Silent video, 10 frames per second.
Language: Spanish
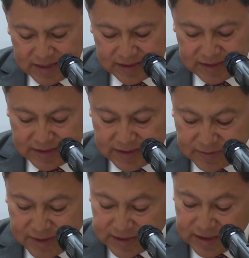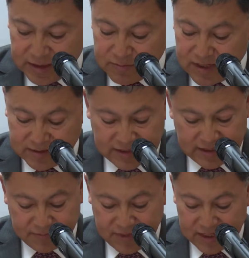se estima
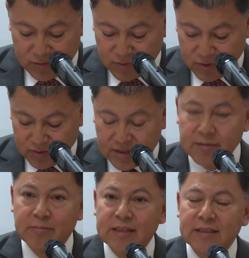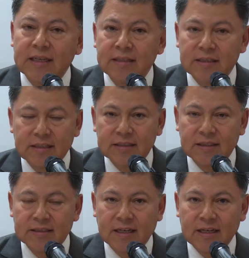que el número de pacientes
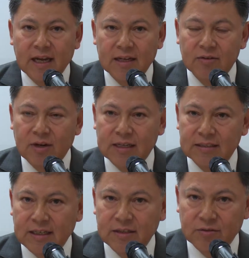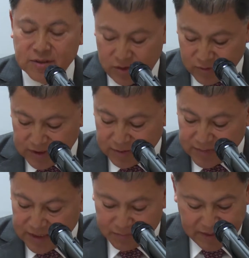es cercano a las 150
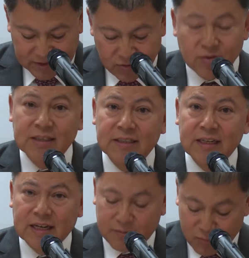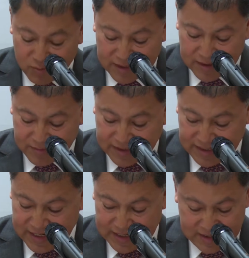mil personas en la República
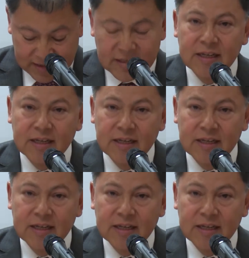Mexicana